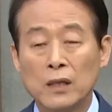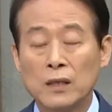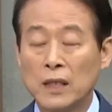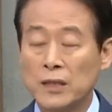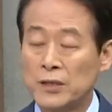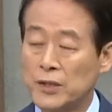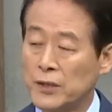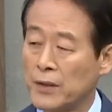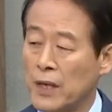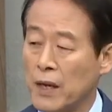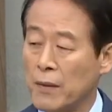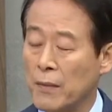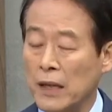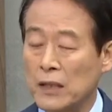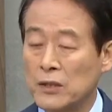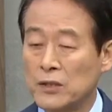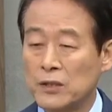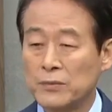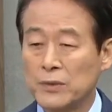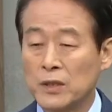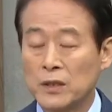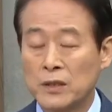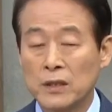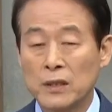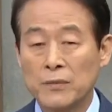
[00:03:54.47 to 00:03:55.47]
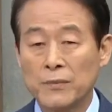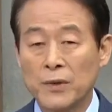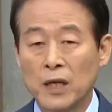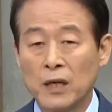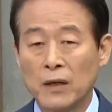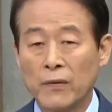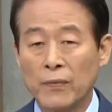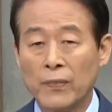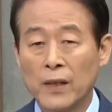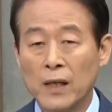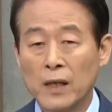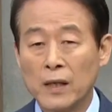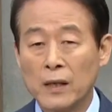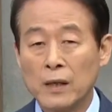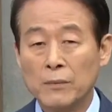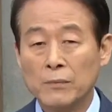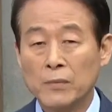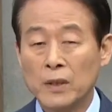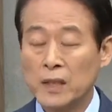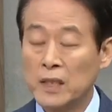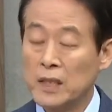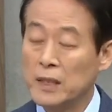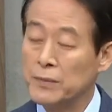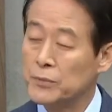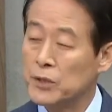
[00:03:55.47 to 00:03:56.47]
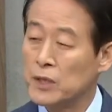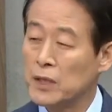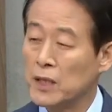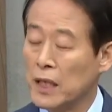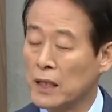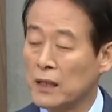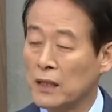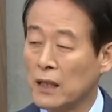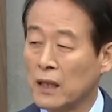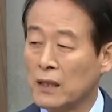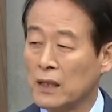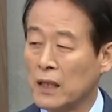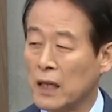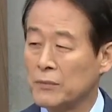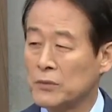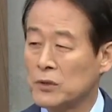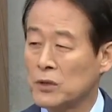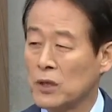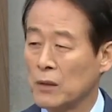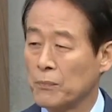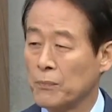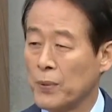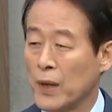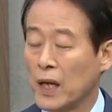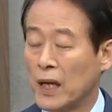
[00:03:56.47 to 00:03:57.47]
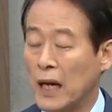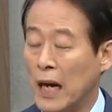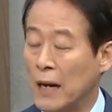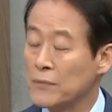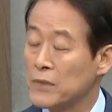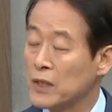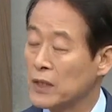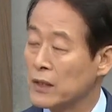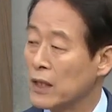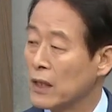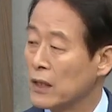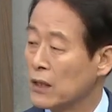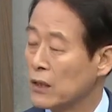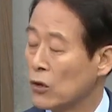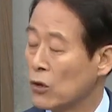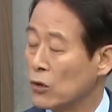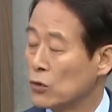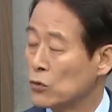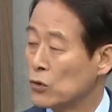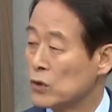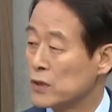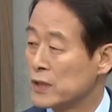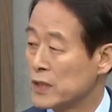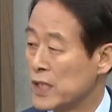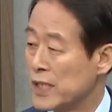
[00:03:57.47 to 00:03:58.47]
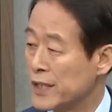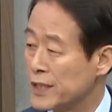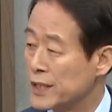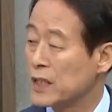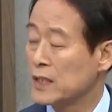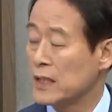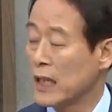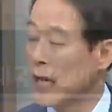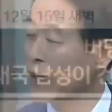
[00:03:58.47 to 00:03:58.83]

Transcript: 그러니까 쉽게 말씀을 드리면 뭐 임신을 했다거나 하면 성병에 감염되는 경우도 실제